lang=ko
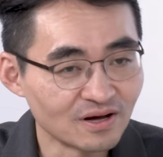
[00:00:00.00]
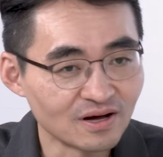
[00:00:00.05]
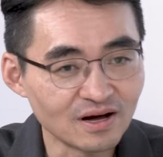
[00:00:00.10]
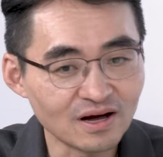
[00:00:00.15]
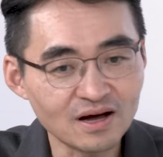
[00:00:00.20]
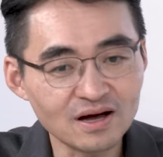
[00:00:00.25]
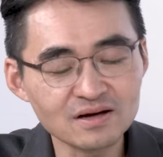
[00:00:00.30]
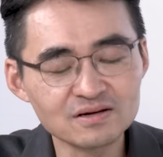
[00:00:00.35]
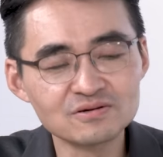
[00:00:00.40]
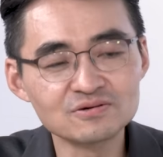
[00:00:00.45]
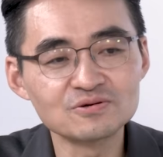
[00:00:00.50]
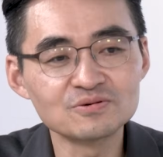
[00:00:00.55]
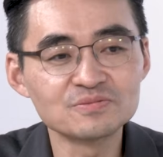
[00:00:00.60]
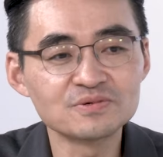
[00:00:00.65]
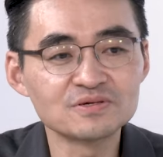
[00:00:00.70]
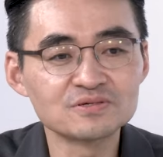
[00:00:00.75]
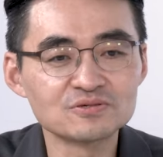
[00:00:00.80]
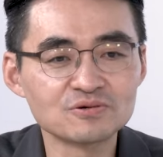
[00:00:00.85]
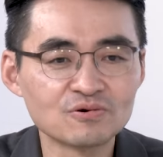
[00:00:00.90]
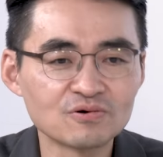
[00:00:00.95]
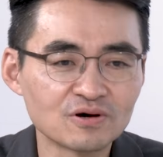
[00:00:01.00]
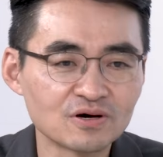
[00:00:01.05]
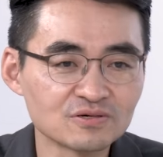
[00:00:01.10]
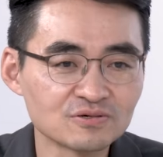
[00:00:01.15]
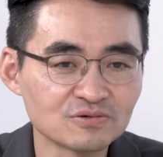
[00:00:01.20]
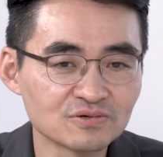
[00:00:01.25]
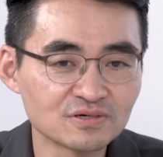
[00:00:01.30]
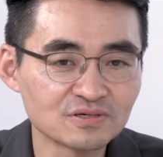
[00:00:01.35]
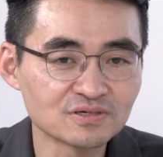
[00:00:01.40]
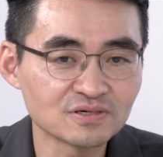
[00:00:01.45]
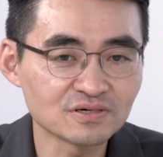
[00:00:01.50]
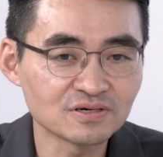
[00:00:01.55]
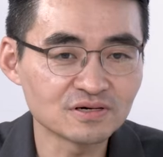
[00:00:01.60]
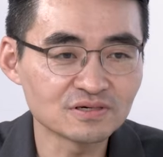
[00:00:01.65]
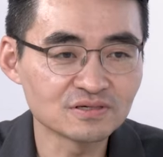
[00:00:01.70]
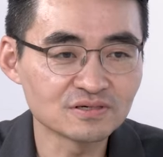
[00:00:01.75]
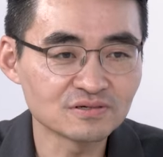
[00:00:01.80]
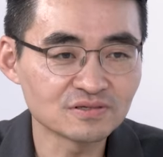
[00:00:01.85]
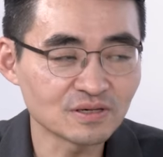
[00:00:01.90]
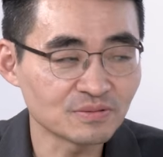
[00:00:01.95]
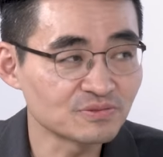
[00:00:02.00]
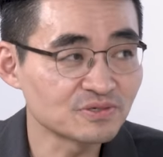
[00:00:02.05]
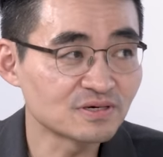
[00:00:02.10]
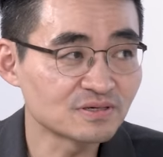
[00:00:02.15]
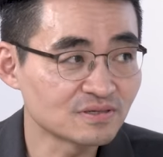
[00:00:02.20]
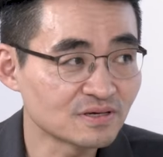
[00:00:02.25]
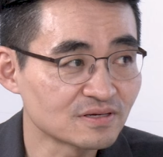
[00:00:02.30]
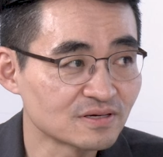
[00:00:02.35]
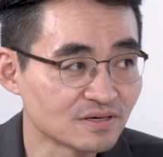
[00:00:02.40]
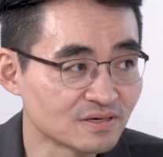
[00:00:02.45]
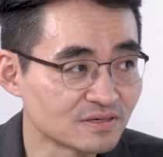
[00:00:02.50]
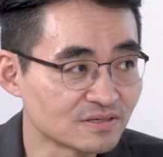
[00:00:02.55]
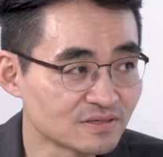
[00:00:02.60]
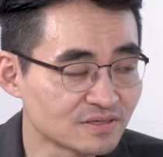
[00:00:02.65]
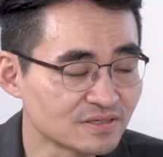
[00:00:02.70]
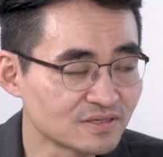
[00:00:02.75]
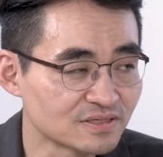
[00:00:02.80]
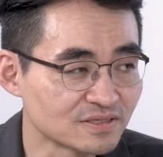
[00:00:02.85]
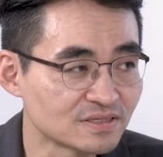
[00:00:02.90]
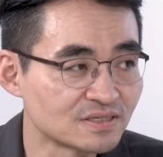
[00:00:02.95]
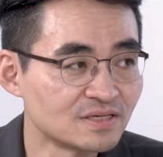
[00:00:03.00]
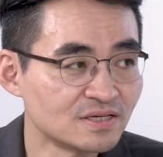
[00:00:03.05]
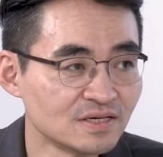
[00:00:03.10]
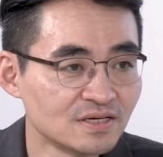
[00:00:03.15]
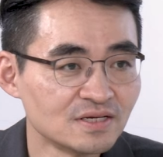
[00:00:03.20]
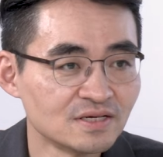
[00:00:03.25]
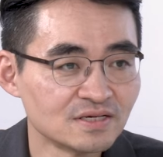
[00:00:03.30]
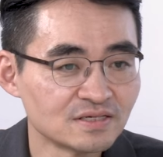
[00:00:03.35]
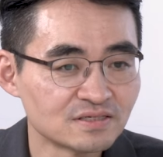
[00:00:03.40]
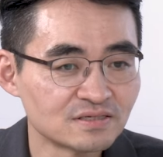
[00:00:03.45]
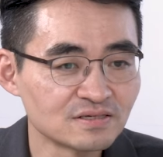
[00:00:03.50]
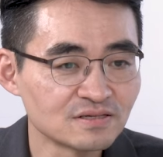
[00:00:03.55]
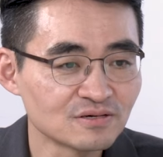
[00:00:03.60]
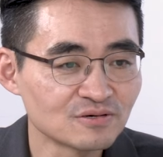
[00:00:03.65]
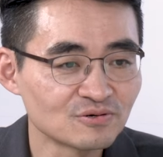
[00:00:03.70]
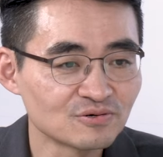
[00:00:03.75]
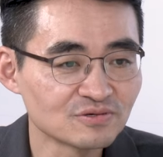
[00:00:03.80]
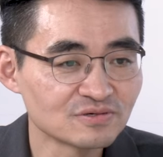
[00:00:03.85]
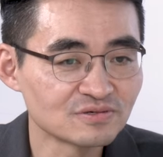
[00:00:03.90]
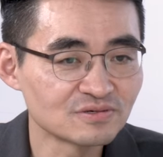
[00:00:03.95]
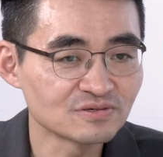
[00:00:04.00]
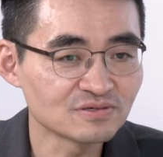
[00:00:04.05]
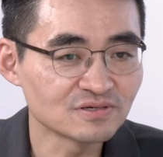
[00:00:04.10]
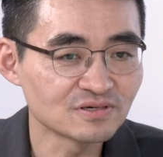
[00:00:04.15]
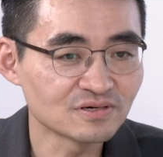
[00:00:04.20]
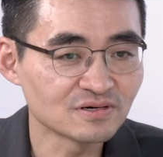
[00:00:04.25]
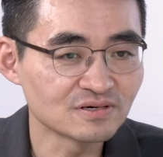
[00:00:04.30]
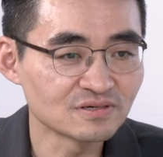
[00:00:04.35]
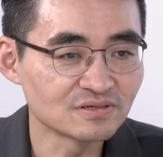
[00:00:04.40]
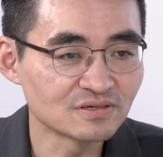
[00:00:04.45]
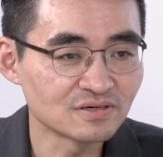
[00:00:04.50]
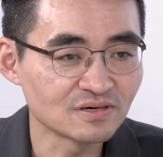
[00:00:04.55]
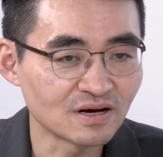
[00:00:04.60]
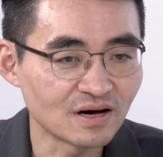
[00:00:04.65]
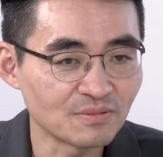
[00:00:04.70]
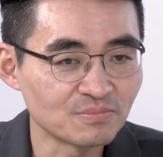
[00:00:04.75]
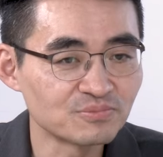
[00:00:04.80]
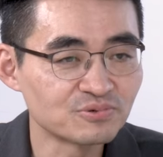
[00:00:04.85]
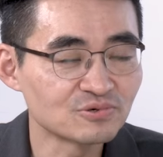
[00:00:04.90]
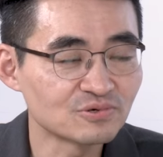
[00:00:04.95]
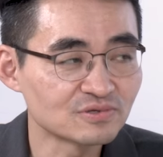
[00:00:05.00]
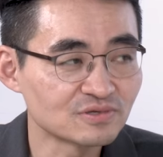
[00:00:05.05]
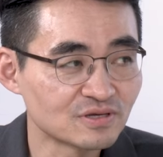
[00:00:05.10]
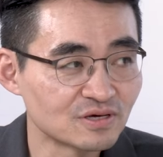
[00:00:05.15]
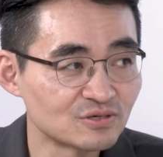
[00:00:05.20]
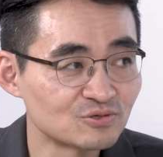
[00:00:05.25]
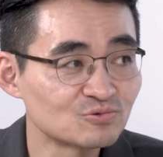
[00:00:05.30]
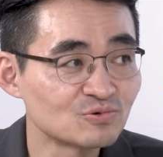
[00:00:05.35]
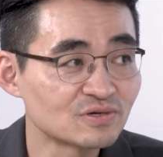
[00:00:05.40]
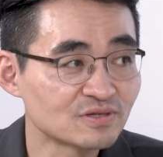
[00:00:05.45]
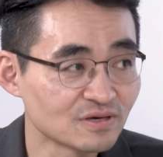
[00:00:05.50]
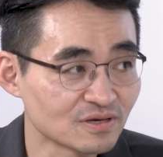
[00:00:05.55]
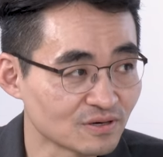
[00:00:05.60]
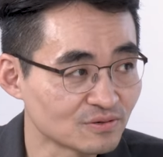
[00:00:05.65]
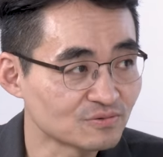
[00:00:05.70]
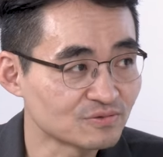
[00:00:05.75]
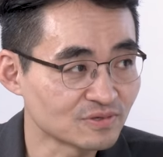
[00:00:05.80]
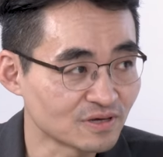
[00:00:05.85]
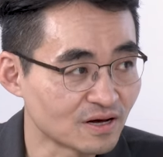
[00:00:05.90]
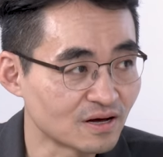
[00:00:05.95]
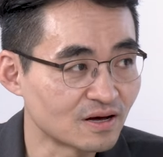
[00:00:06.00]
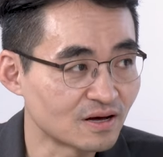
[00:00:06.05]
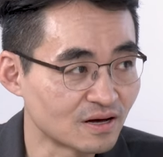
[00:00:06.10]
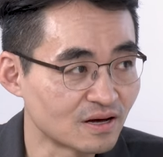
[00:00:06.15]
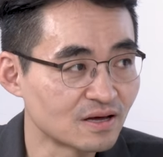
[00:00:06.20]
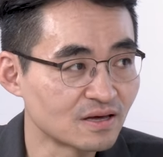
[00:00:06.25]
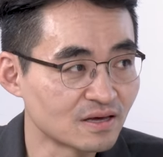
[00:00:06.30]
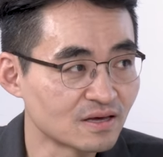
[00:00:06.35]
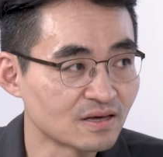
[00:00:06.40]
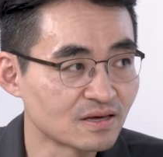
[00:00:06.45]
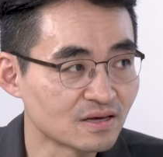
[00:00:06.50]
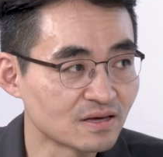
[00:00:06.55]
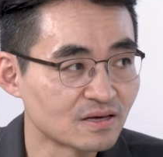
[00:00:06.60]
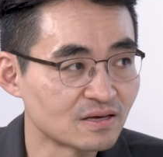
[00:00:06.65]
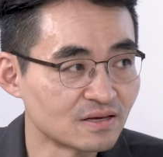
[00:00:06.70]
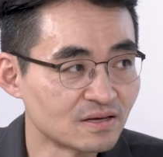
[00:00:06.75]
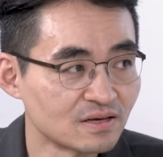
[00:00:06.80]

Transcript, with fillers: 아, 그러면 저가 전기차까지 이거 탑재한다는 얘기는 실리콘 응극제가 이제 앞으로는 대중화되겠구나. 아, 예.